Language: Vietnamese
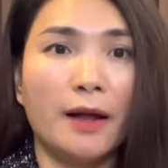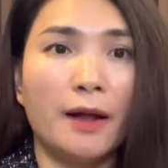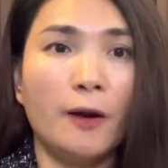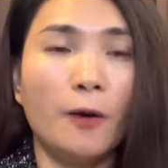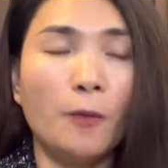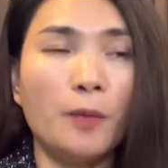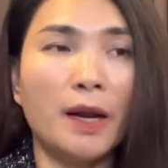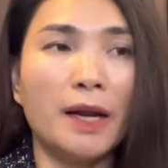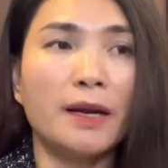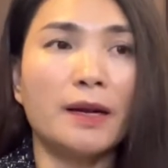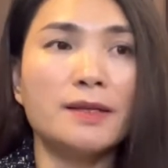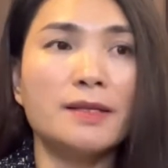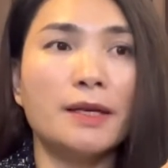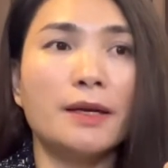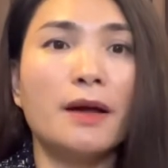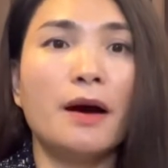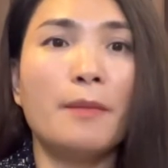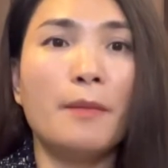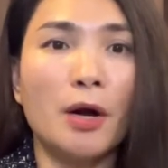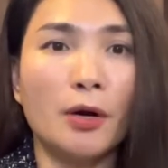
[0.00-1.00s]
Lúc này nó sẽ
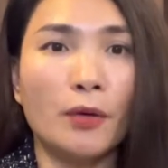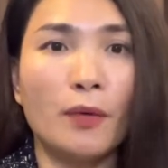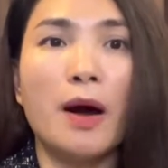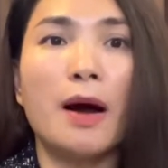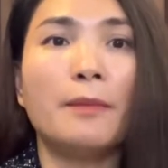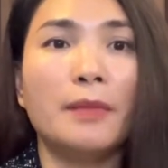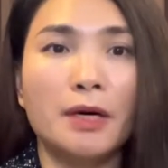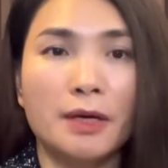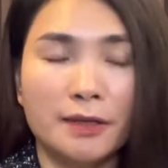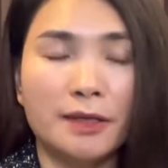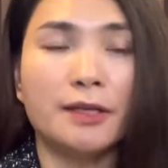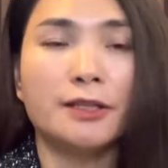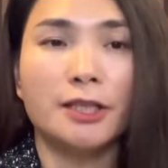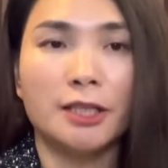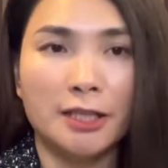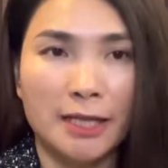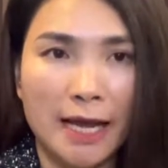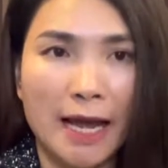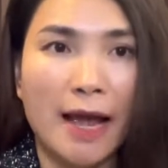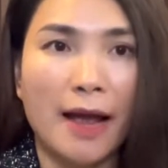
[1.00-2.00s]
đỡ mất độ ẩm hơn ở
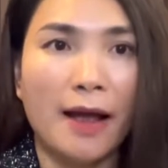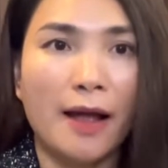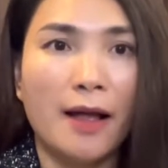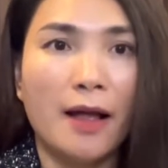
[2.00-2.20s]
trên da.